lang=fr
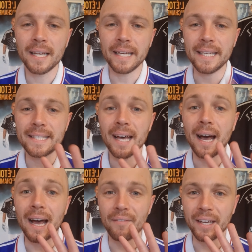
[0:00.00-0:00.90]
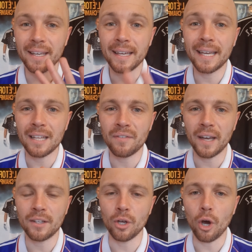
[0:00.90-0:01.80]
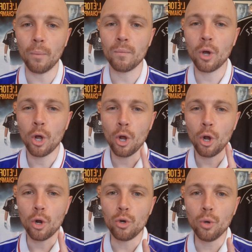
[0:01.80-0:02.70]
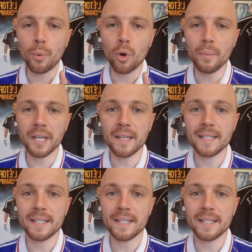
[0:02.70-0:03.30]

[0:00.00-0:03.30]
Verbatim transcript: Et ça avec quatre facteurs. Le premier,